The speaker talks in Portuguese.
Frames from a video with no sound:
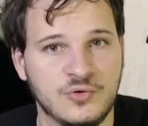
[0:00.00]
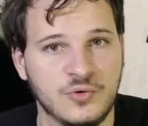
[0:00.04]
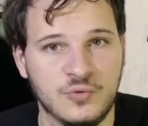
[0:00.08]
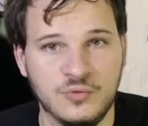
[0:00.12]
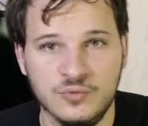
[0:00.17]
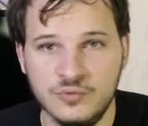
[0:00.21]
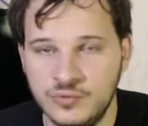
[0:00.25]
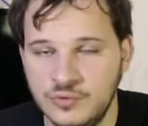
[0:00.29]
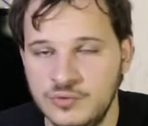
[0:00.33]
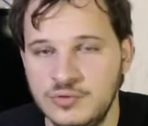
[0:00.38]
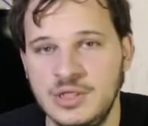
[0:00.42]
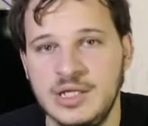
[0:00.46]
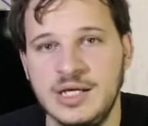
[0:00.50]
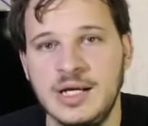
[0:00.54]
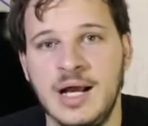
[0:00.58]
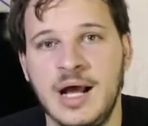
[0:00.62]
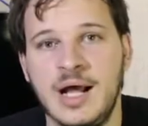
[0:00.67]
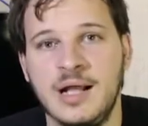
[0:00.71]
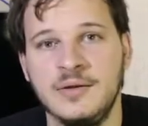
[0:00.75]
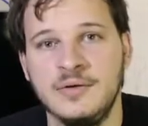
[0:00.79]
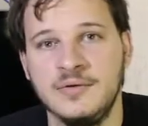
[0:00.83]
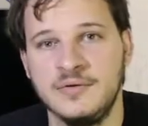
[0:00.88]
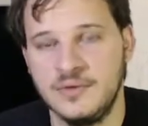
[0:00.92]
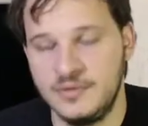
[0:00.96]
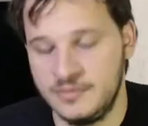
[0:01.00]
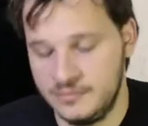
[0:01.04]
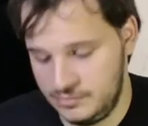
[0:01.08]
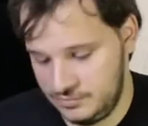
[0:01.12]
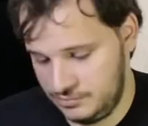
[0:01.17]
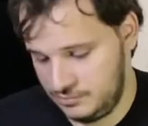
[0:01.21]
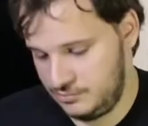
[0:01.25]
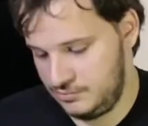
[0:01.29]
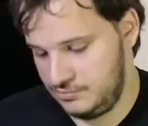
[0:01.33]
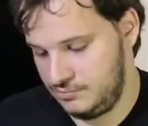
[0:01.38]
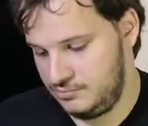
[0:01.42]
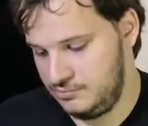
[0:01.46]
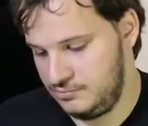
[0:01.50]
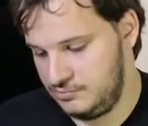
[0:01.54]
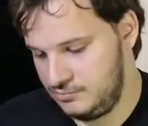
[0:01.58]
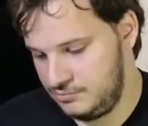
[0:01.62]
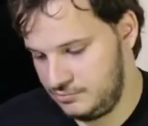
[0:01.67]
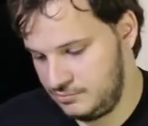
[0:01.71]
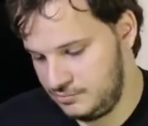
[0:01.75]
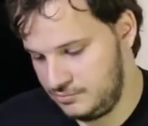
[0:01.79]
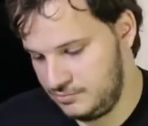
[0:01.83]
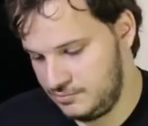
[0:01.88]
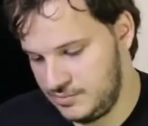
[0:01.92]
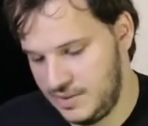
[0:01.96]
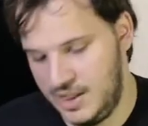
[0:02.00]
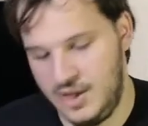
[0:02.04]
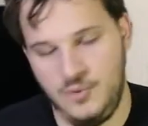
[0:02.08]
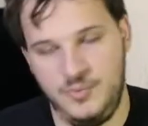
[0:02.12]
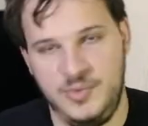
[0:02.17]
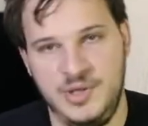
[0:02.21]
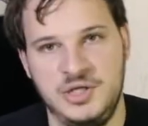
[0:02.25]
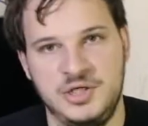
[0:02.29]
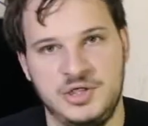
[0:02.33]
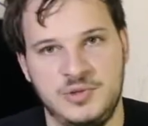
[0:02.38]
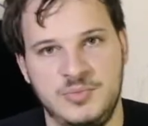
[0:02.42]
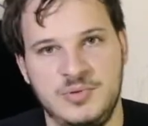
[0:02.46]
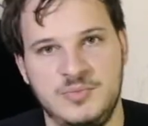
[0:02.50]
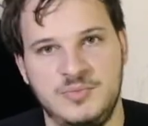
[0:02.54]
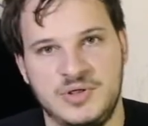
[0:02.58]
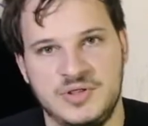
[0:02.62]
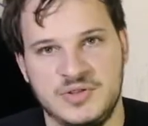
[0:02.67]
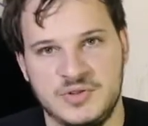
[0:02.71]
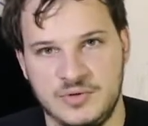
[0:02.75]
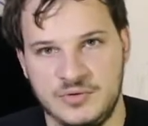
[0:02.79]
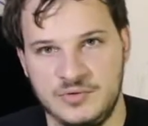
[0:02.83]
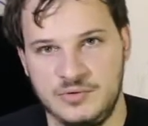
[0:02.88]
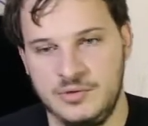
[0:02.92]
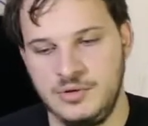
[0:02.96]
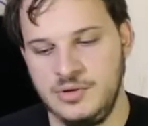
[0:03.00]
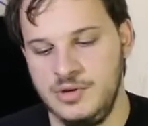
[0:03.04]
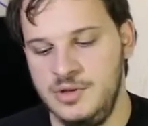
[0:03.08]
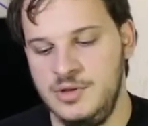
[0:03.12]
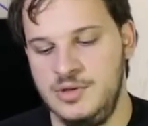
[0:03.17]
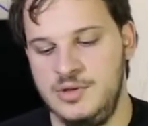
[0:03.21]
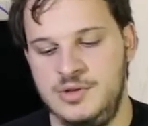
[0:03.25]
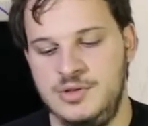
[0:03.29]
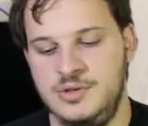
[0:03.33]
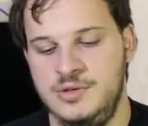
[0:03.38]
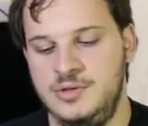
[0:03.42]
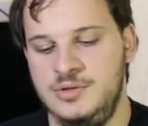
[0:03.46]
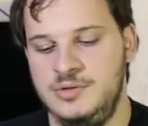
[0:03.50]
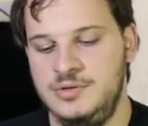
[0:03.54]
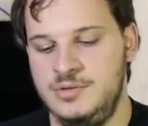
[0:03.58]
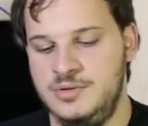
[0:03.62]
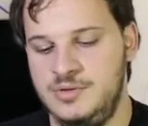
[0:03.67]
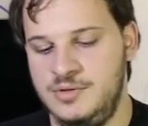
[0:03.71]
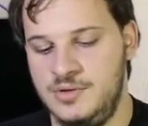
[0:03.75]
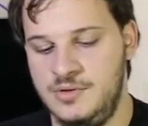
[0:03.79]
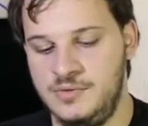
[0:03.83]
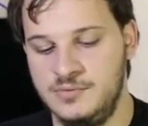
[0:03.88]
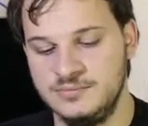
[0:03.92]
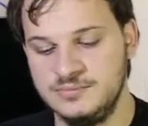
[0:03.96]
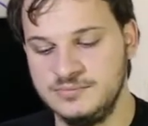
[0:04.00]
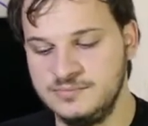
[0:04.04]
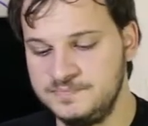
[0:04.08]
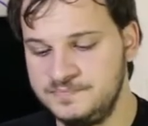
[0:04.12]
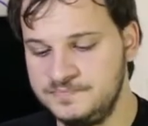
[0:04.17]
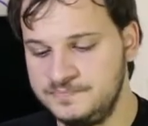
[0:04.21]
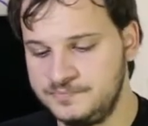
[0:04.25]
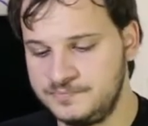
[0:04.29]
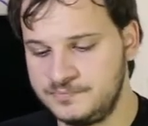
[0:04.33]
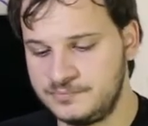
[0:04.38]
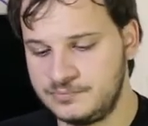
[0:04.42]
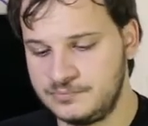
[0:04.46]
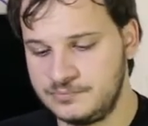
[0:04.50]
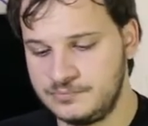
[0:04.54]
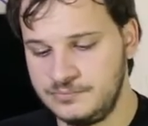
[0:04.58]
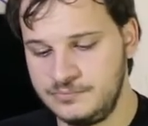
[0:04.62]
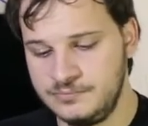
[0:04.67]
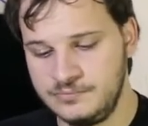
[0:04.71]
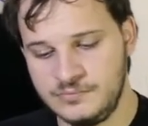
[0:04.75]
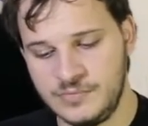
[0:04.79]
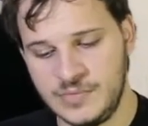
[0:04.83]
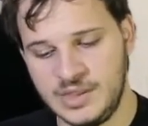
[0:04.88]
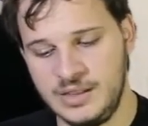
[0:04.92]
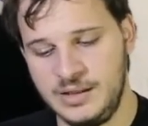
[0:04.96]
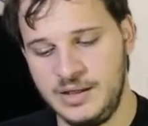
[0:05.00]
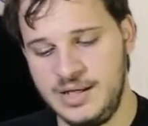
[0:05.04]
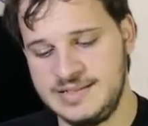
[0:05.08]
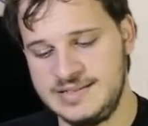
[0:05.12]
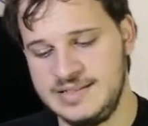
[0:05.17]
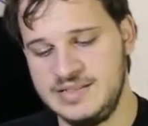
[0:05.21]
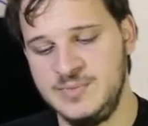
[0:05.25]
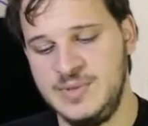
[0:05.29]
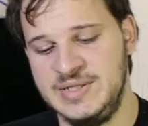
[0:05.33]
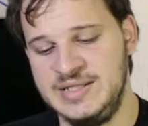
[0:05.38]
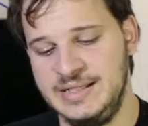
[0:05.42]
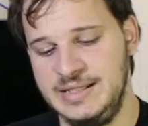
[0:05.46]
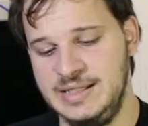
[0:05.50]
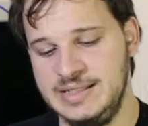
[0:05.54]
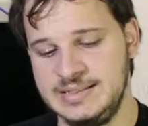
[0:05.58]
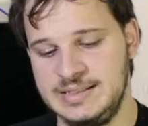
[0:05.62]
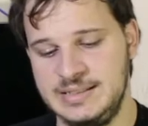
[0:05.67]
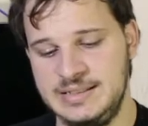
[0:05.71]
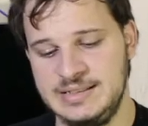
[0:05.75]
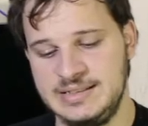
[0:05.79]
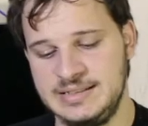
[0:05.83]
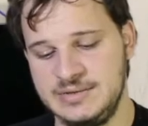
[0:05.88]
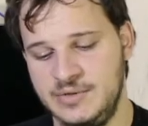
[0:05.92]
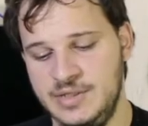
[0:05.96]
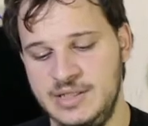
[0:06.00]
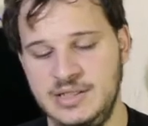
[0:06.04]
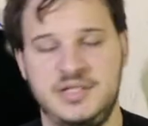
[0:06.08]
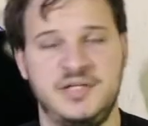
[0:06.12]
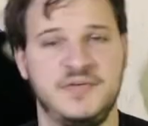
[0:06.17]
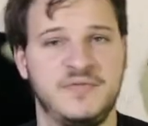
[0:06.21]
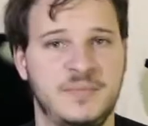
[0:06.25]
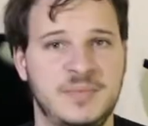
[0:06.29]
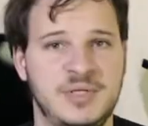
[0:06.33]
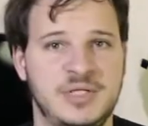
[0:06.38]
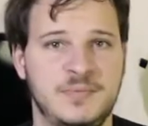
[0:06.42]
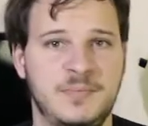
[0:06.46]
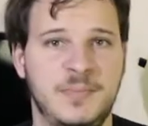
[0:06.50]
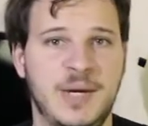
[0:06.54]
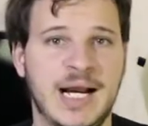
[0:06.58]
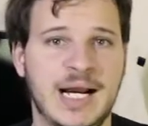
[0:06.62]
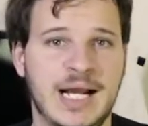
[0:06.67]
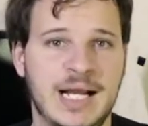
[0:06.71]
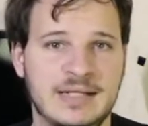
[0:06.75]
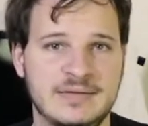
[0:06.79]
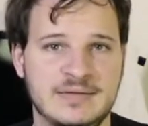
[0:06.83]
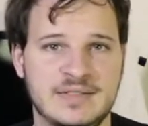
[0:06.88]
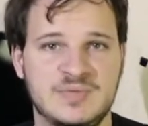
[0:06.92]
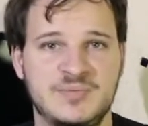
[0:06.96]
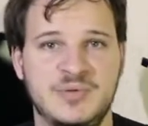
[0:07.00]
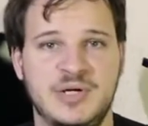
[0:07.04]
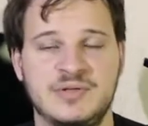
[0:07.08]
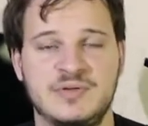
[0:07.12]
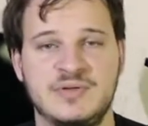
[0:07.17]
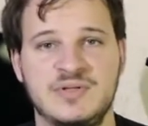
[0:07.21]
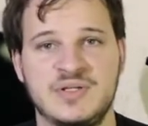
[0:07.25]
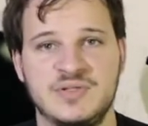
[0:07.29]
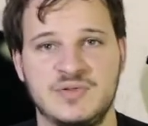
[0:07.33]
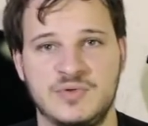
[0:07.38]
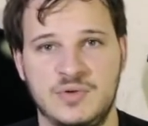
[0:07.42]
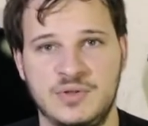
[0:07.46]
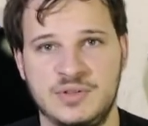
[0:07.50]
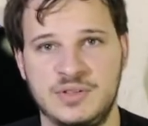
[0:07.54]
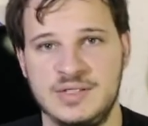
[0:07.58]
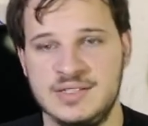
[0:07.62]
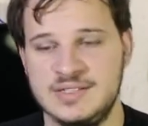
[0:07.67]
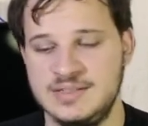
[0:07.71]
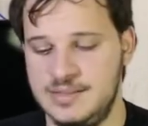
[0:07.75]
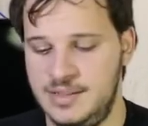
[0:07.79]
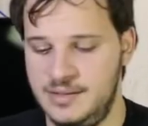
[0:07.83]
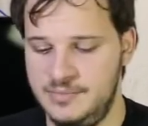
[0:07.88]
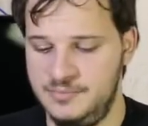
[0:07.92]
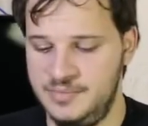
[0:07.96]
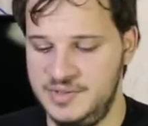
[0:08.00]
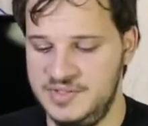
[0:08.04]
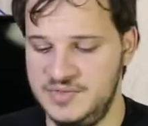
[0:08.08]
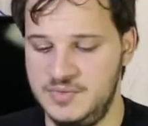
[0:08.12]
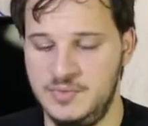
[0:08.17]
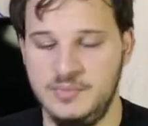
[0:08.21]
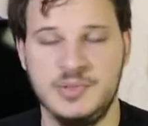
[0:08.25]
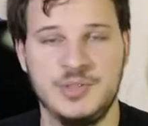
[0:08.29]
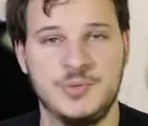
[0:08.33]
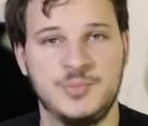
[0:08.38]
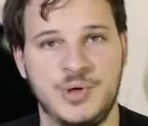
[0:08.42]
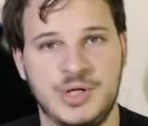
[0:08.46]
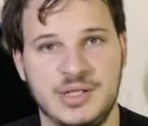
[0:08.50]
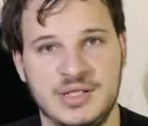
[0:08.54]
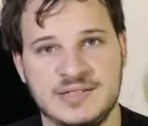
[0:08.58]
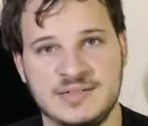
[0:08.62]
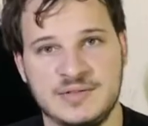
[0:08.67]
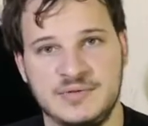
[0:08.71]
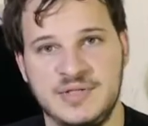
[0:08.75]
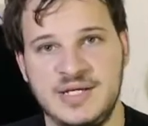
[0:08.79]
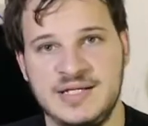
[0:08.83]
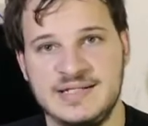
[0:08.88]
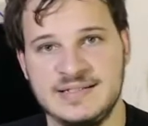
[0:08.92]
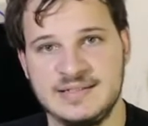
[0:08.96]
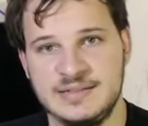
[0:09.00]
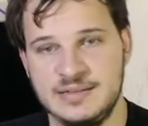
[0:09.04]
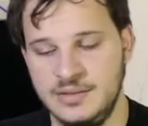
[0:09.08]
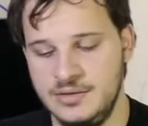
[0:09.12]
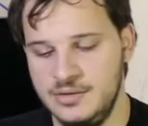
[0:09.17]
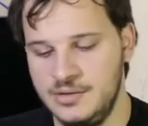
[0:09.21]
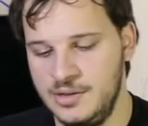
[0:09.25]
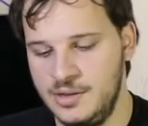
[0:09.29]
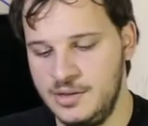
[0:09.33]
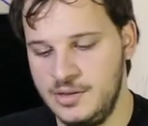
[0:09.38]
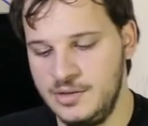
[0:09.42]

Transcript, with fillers: estou com tudo ligado, então realmente me impressionou. Então, essas baterias aqui são relativamente baratas perto das outras, tá? Principalmente por relação da IC.